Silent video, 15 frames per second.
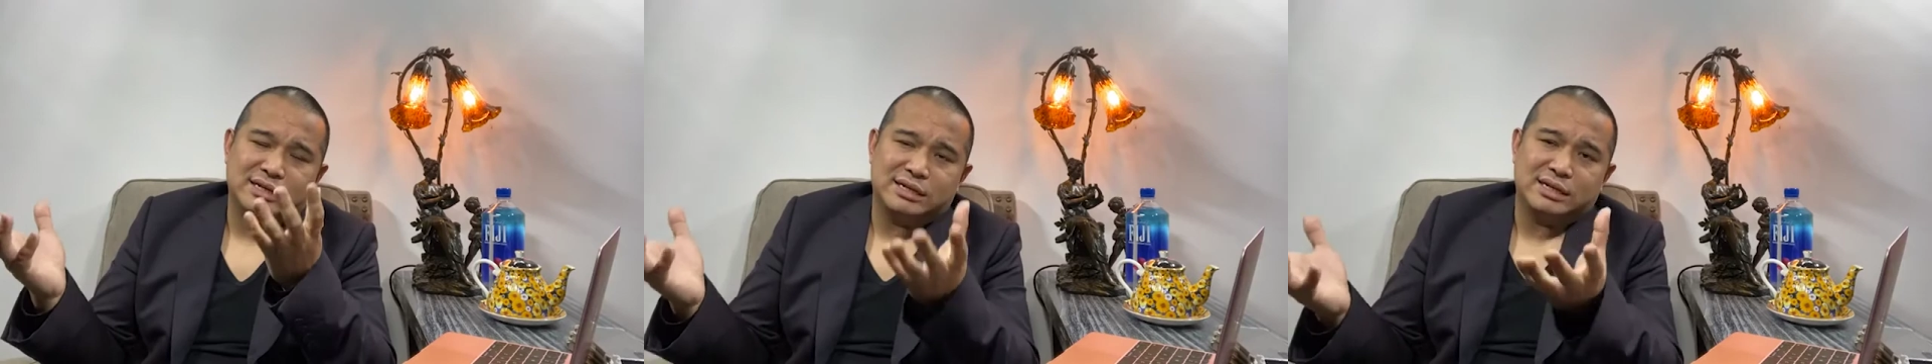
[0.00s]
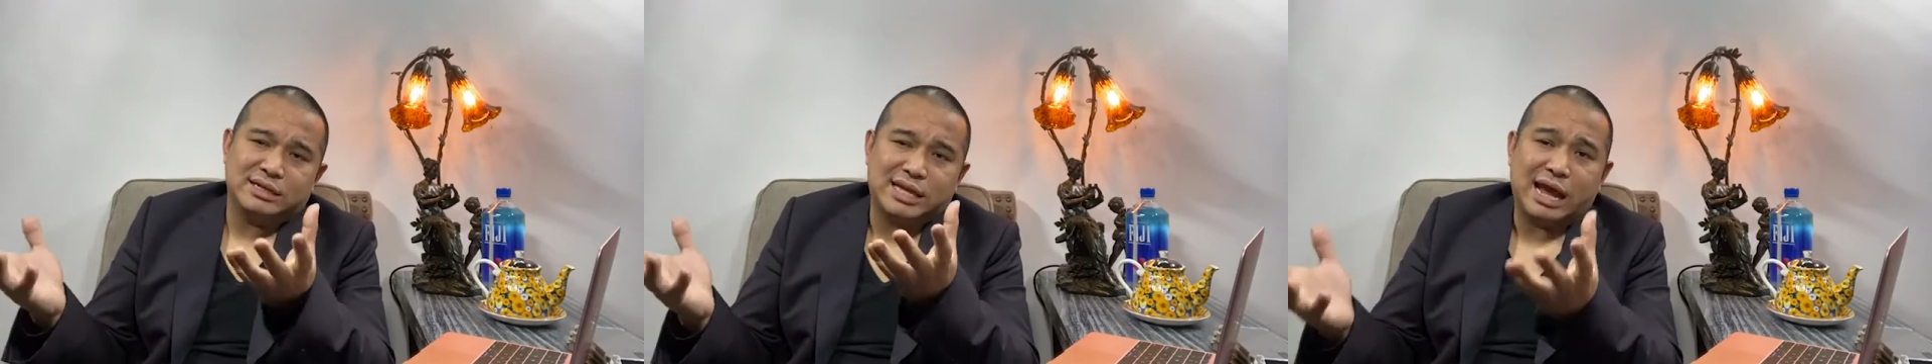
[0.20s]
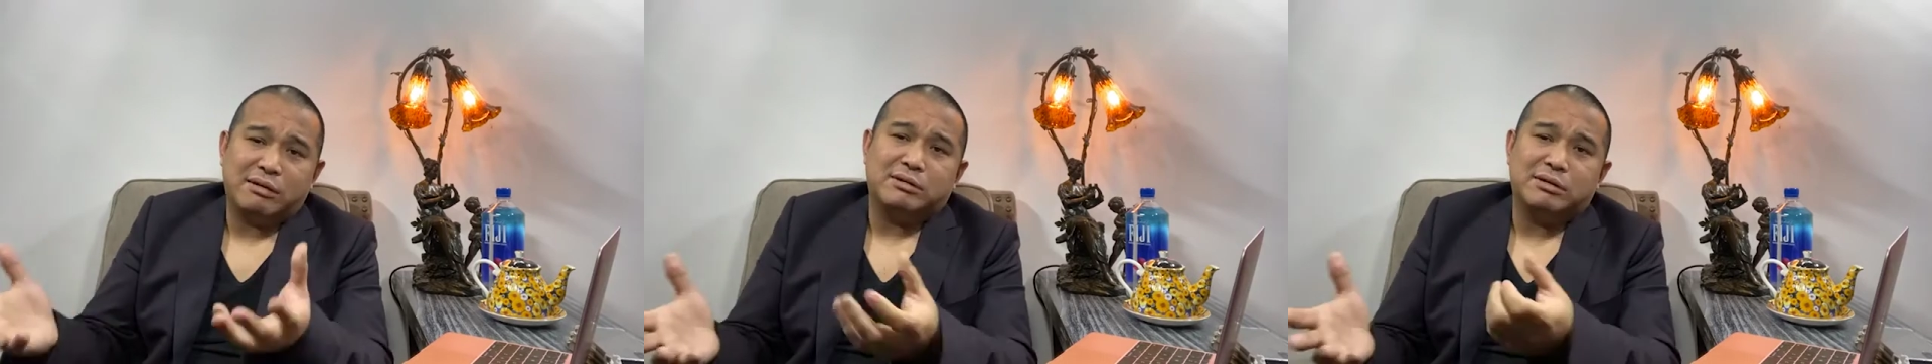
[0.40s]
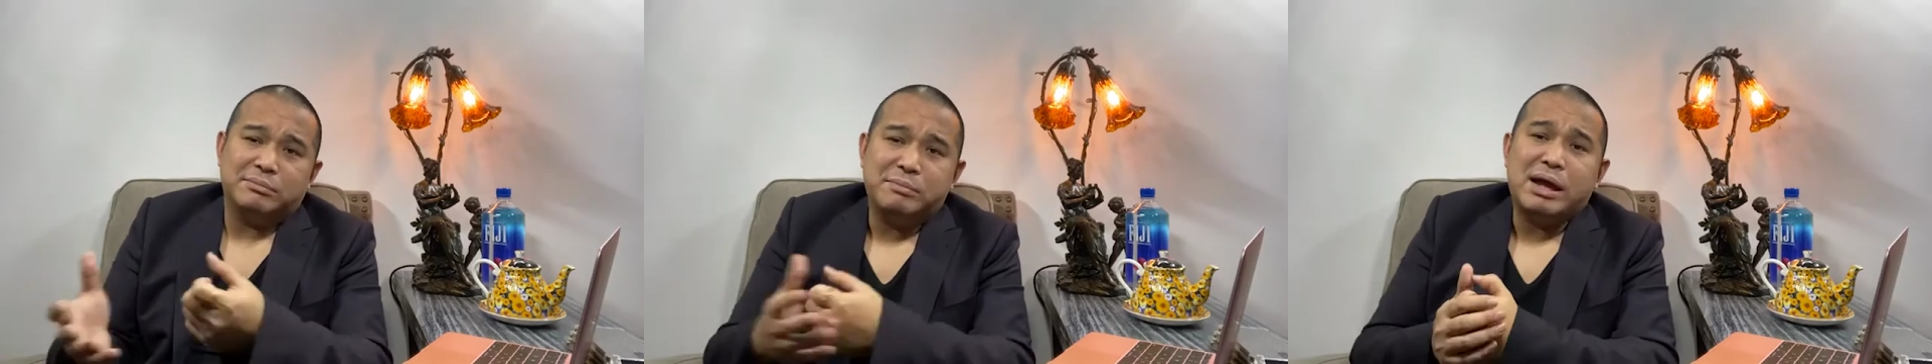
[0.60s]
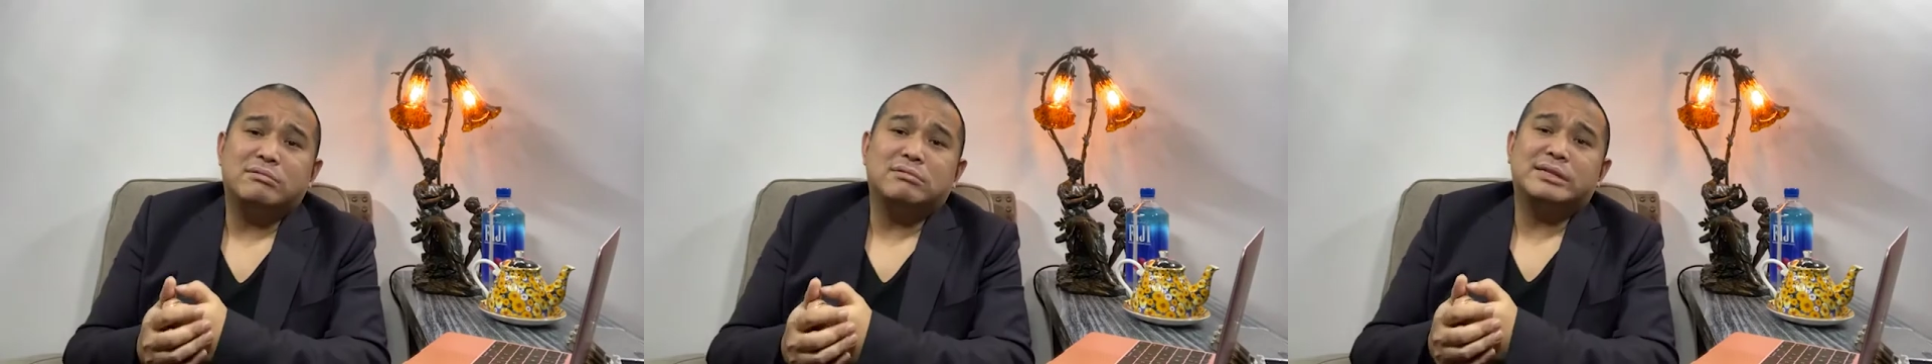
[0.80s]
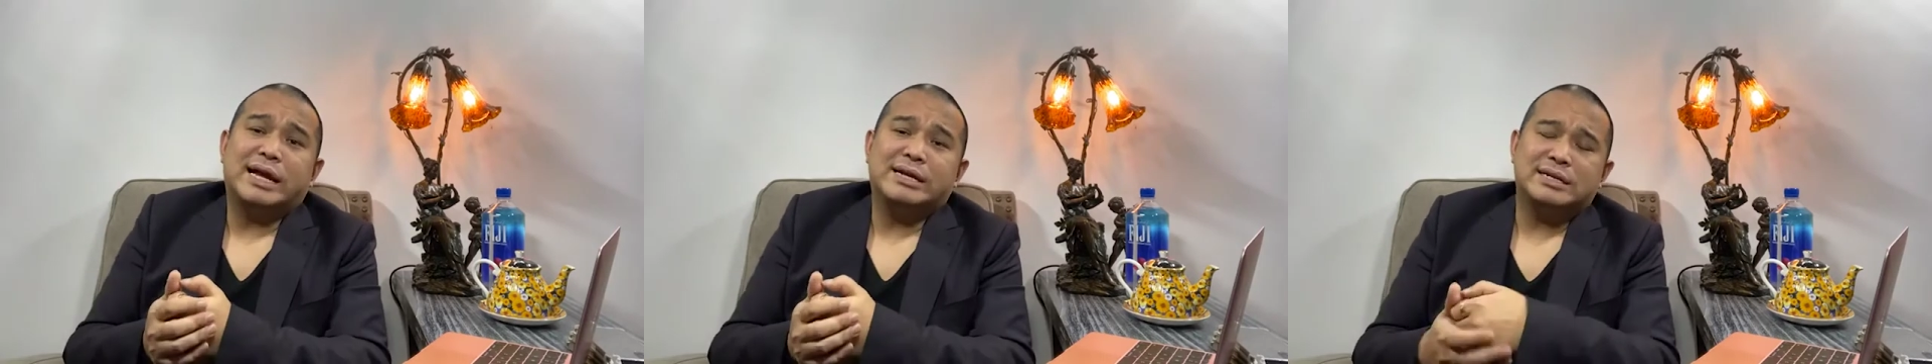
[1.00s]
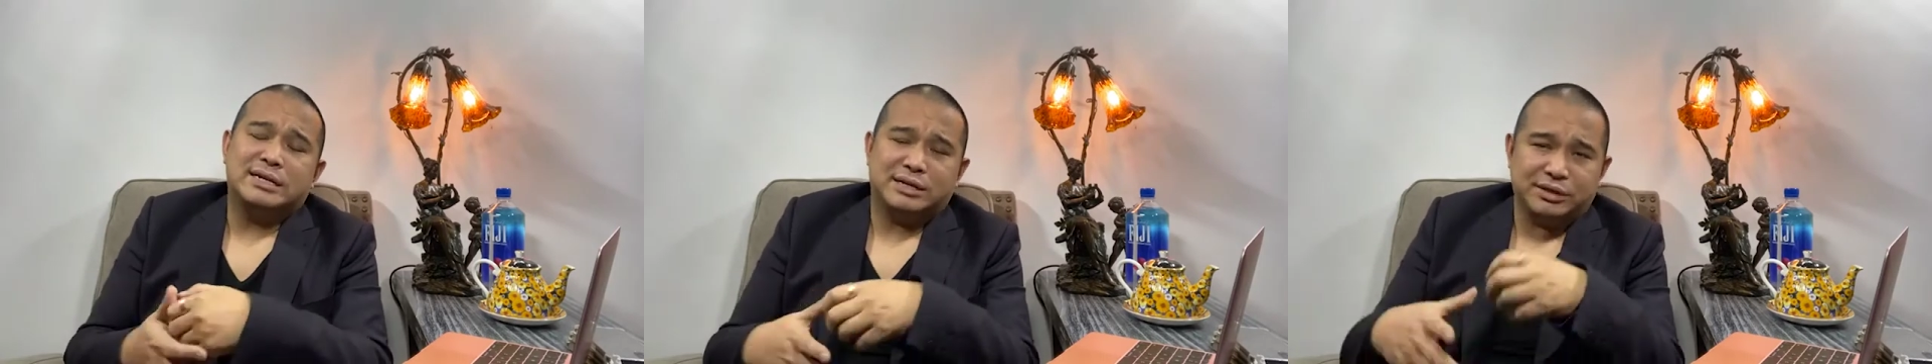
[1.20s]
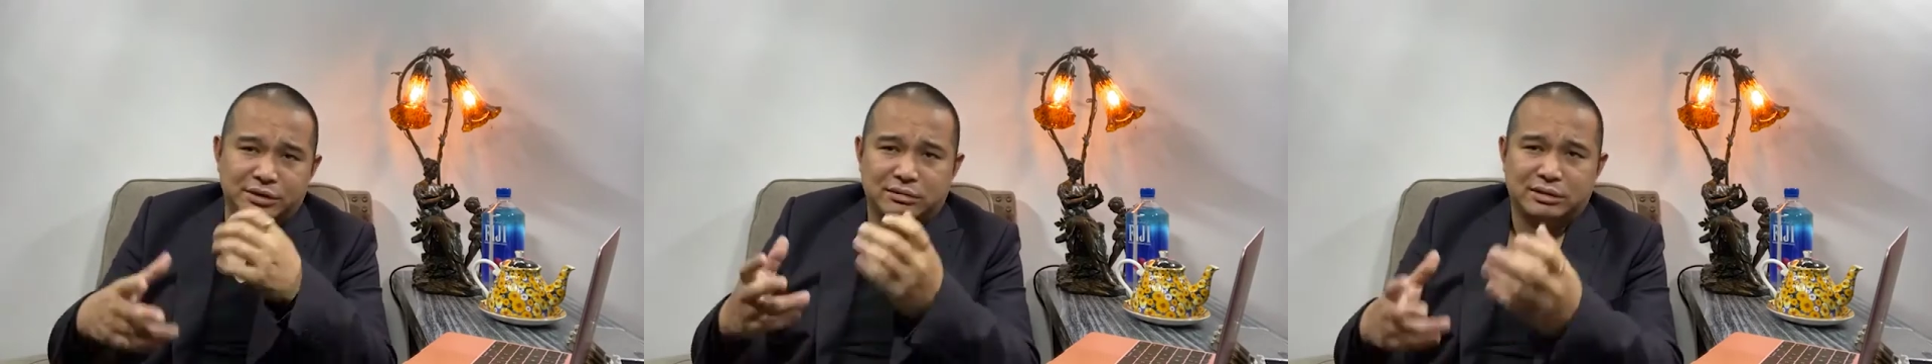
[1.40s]
呃泰国曼谷待
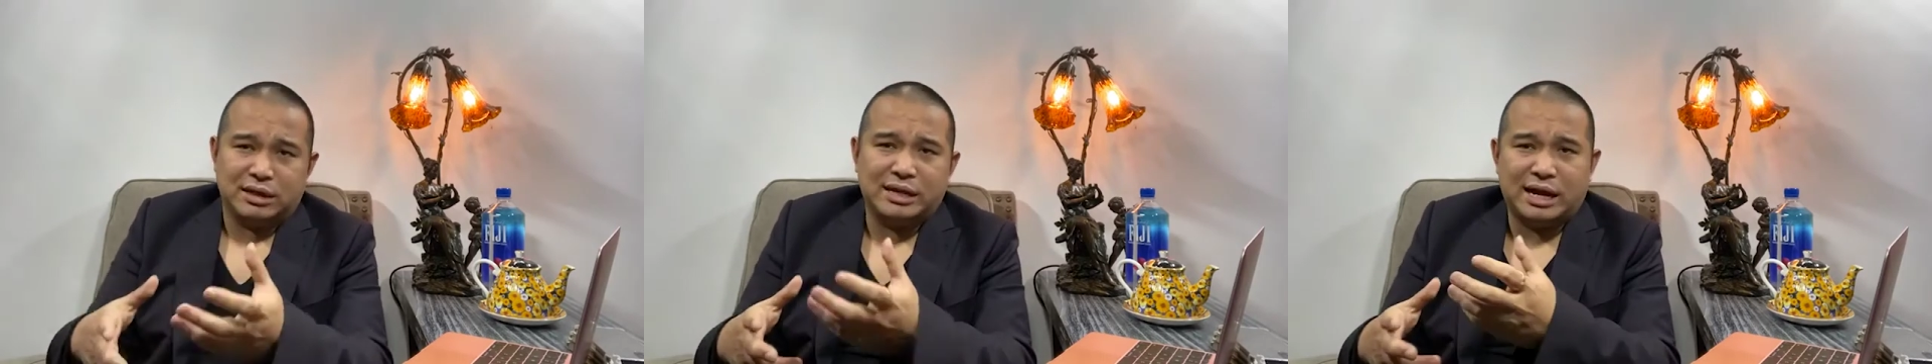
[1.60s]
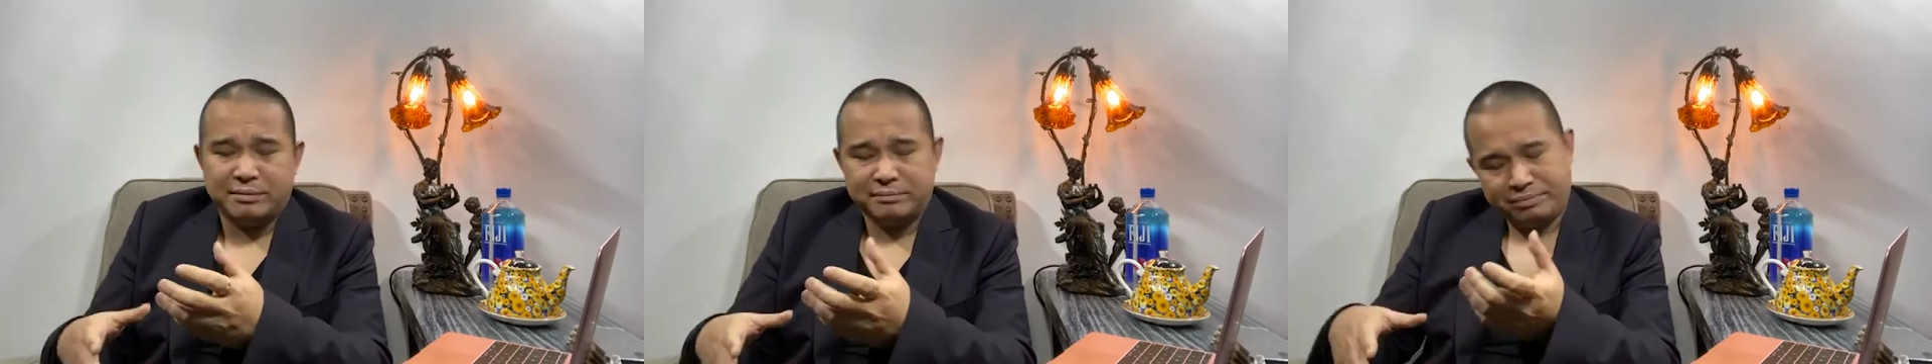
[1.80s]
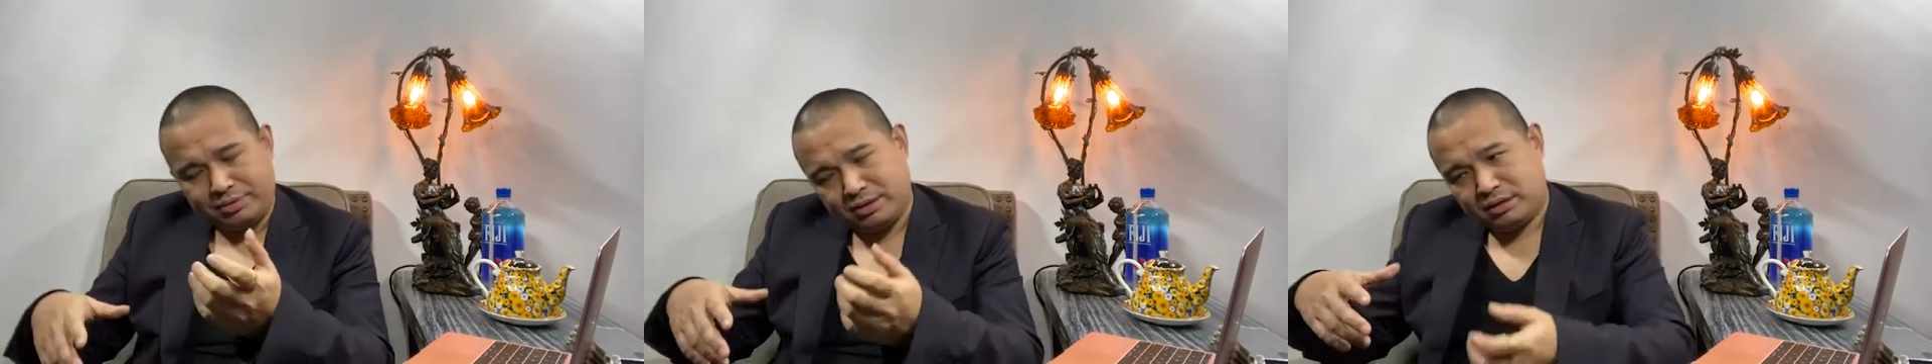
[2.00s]
着，有的呢